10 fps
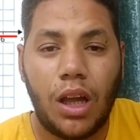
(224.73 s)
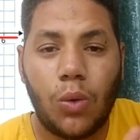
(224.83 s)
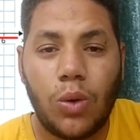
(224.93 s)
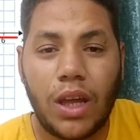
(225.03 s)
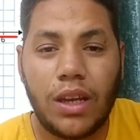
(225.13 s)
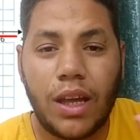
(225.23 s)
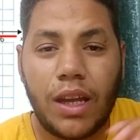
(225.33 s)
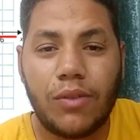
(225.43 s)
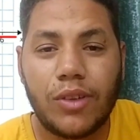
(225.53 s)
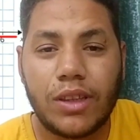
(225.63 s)
او لان
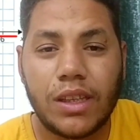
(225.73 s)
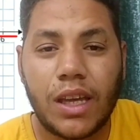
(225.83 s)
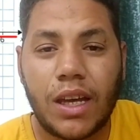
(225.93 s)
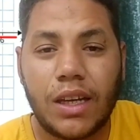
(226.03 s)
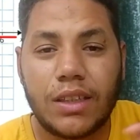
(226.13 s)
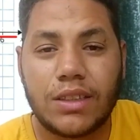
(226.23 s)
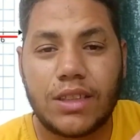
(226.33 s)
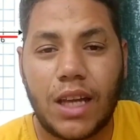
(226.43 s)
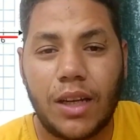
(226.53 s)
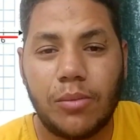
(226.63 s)
انا في اتجاه
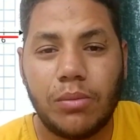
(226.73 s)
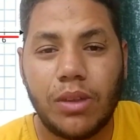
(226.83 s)
السالب